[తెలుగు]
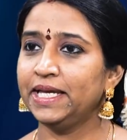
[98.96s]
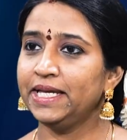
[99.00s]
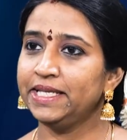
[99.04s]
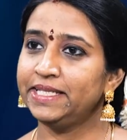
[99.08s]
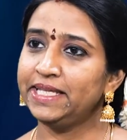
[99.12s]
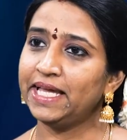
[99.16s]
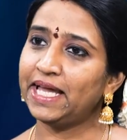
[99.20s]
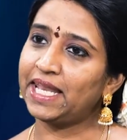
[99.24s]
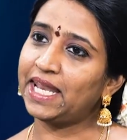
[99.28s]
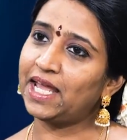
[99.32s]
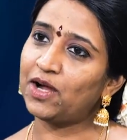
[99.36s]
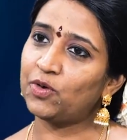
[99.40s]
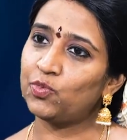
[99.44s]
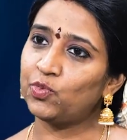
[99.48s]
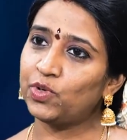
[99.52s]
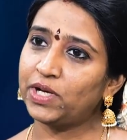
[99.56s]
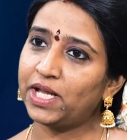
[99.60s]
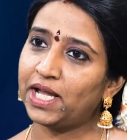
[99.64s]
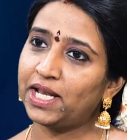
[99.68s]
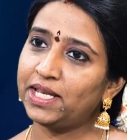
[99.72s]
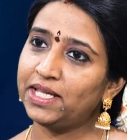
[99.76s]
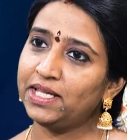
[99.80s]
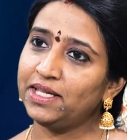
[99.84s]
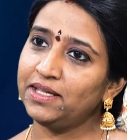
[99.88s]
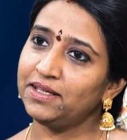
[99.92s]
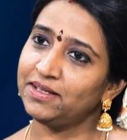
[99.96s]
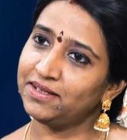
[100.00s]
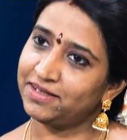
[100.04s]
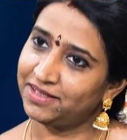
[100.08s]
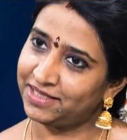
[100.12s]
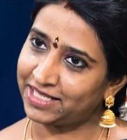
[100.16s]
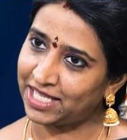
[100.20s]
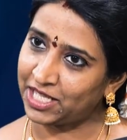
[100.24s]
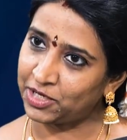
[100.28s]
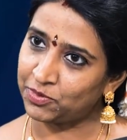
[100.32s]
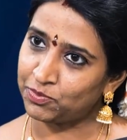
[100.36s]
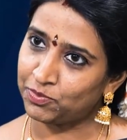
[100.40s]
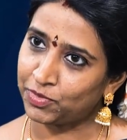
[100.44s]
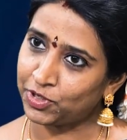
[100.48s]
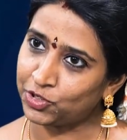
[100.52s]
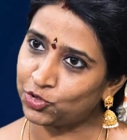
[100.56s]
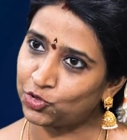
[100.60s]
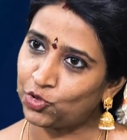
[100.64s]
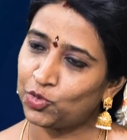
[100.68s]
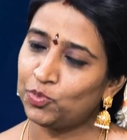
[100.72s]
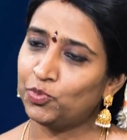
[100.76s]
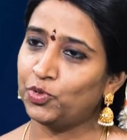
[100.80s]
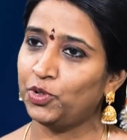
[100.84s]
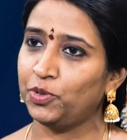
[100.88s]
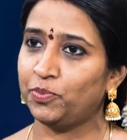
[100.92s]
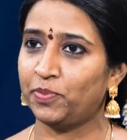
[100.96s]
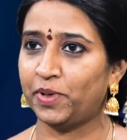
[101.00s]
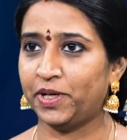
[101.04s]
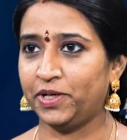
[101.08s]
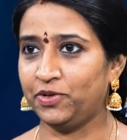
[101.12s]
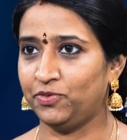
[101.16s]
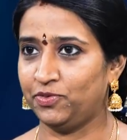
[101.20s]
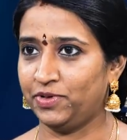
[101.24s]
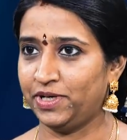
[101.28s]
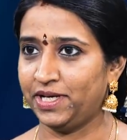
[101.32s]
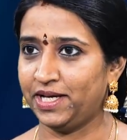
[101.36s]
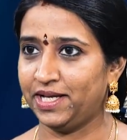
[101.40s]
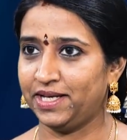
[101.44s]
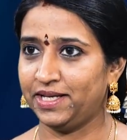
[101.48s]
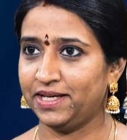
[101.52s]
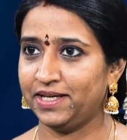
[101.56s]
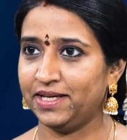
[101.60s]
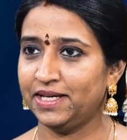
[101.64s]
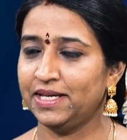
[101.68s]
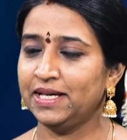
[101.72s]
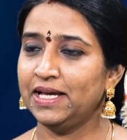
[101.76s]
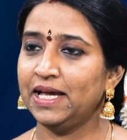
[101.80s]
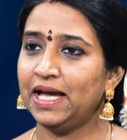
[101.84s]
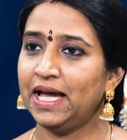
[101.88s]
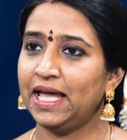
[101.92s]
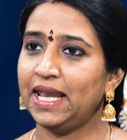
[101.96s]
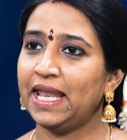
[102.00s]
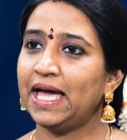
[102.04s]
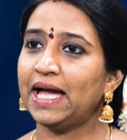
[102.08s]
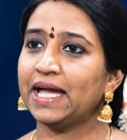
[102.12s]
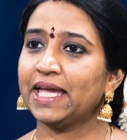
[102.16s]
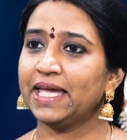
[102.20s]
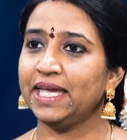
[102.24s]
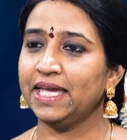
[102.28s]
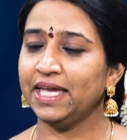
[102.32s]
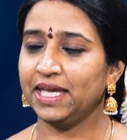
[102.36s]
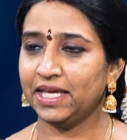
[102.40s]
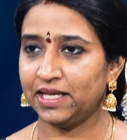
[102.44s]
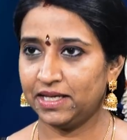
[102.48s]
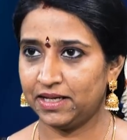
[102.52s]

ఇది ఎలా ఉండాలి ధర్మంతో ముడిపడి ఉండాలి అలాగే